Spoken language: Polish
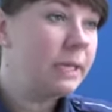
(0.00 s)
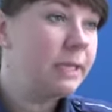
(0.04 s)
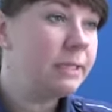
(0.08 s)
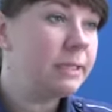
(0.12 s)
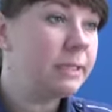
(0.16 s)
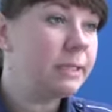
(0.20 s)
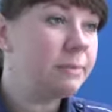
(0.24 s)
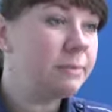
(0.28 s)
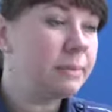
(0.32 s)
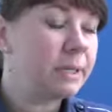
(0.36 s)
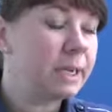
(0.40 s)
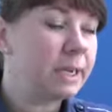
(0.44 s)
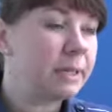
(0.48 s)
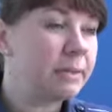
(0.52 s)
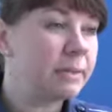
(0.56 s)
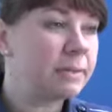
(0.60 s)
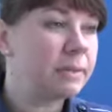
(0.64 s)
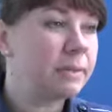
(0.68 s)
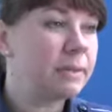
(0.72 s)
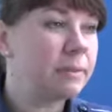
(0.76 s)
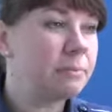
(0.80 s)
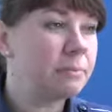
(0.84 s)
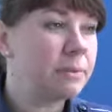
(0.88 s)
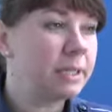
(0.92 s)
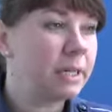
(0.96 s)
Tym
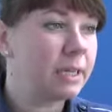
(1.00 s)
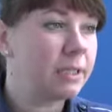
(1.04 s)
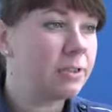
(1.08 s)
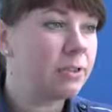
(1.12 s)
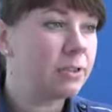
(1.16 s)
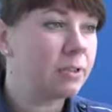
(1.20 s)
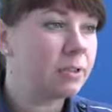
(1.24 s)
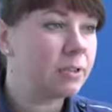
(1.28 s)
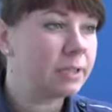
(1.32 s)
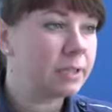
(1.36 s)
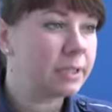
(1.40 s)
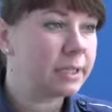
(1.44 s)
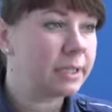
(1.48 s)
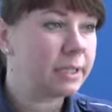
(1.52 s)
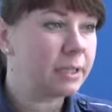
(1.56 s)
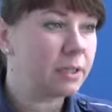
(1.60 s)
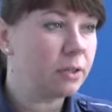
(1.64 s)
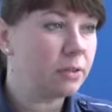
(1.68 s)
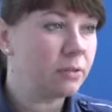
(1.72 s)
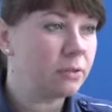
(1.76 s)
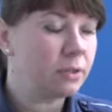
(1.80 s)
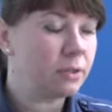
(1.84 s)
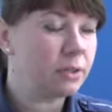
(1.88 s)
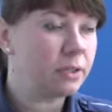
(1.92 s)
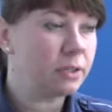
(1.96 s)
razem na drodze
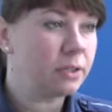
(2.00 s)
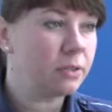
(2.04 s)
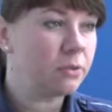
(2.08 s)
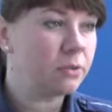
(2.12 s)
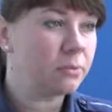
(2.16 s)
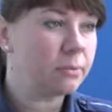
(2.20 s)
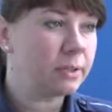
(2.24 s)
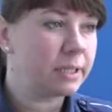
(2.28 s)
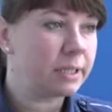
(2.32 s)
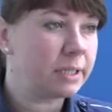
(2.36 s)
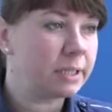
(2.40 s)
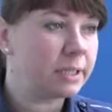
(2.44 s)
krajowej nr